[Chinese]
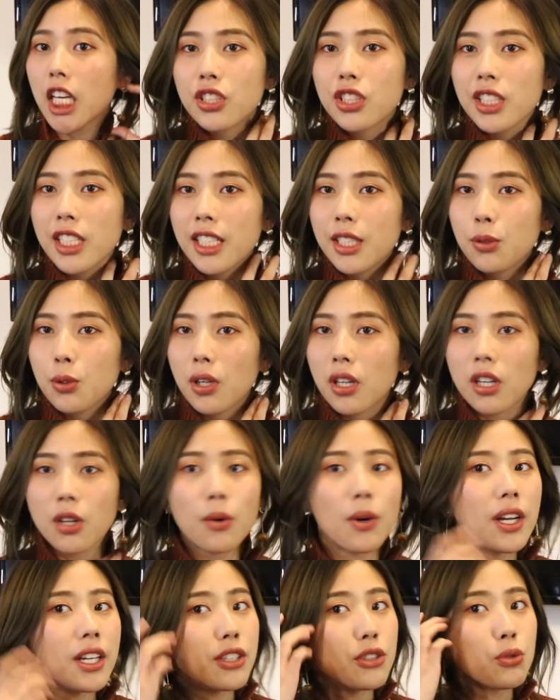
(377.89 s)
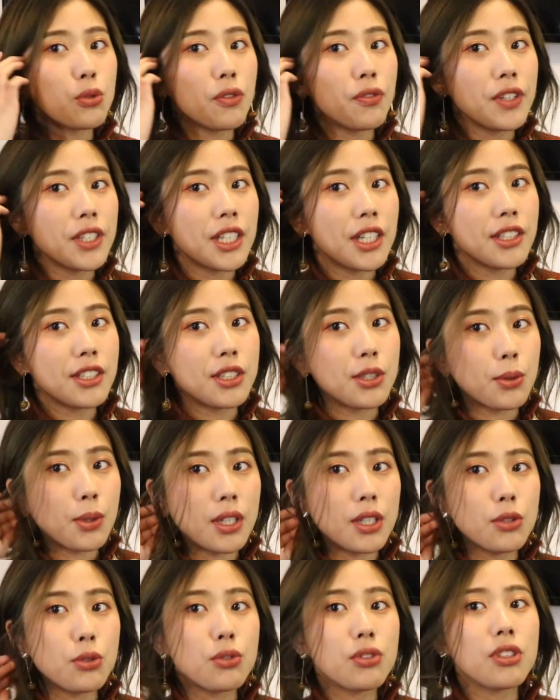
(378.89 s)
这一对耳环也是我非常喜
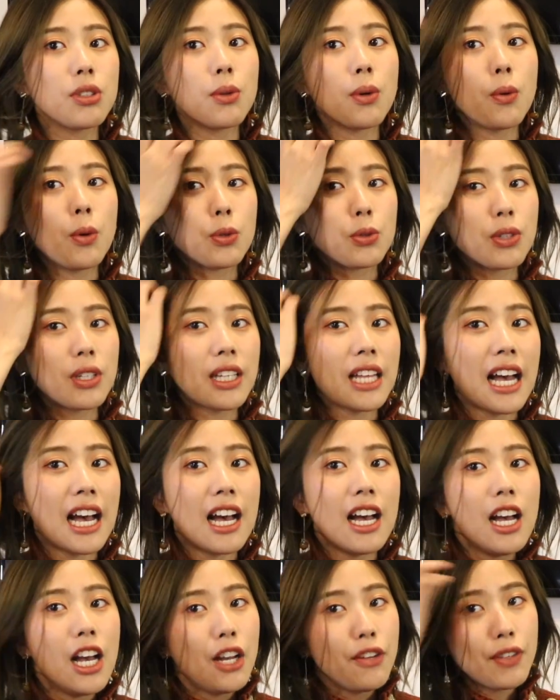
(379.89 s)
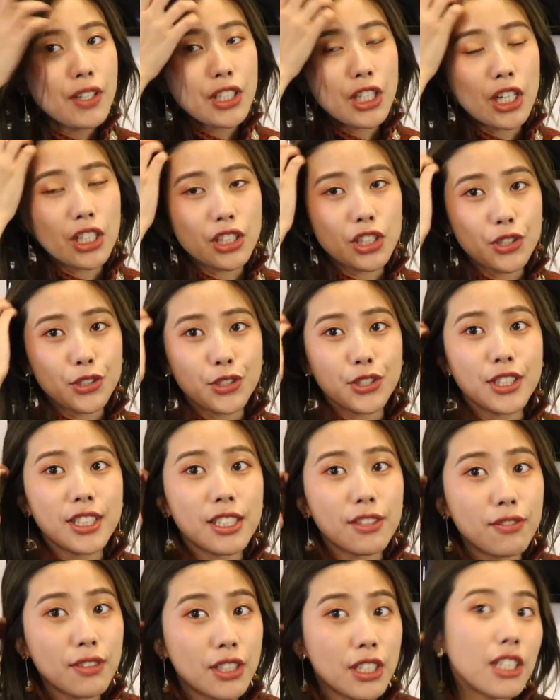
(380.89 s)
欢的，就是因为我觉得它非常的知
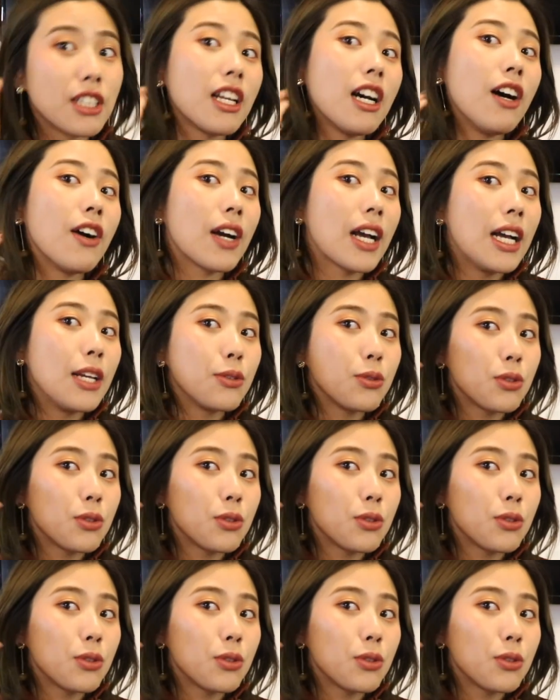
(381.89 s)
性，非常的好看。